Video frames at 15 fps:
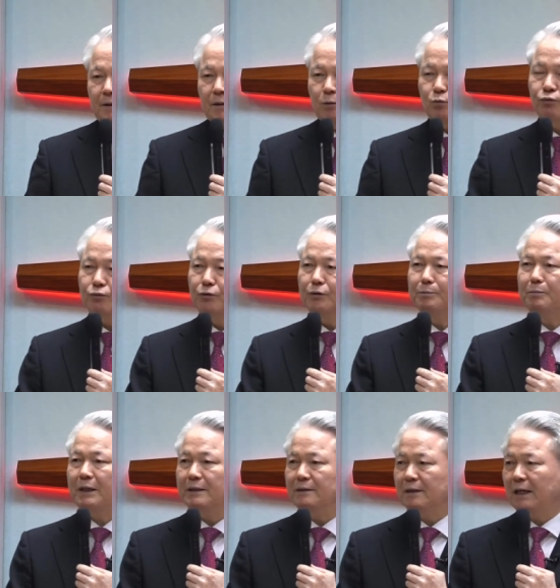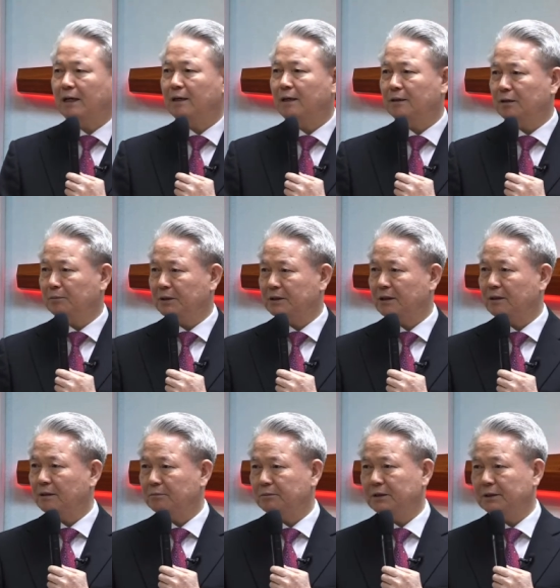구원받은 하나님의
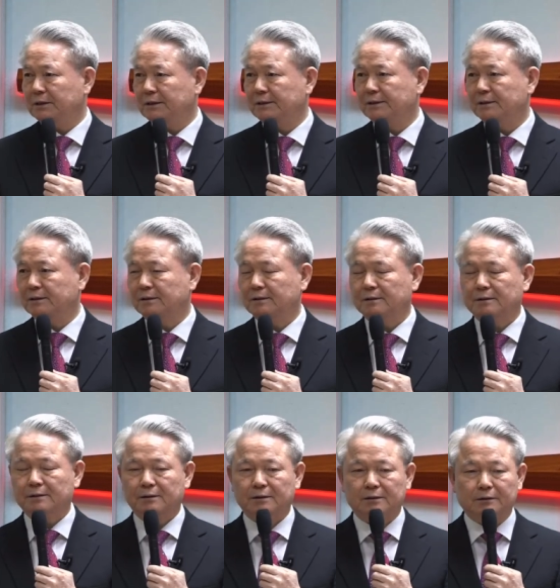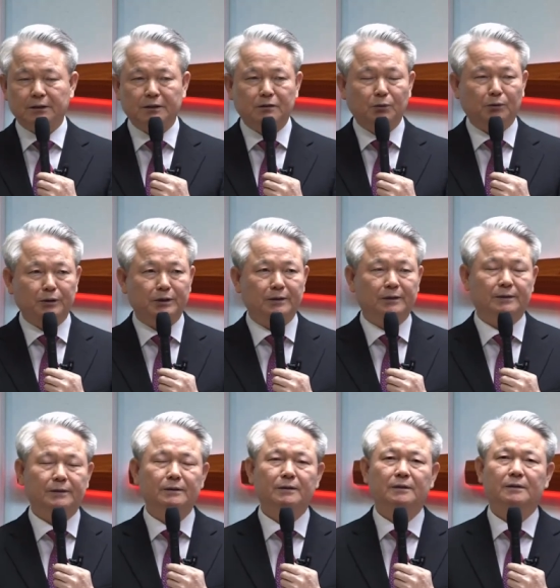사람들은
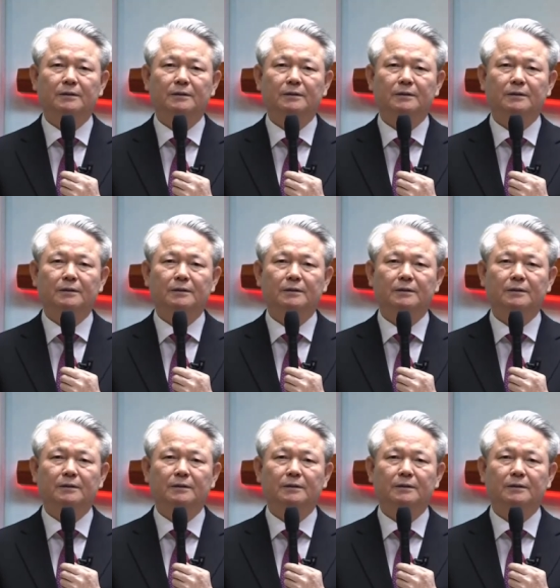그리스도인들은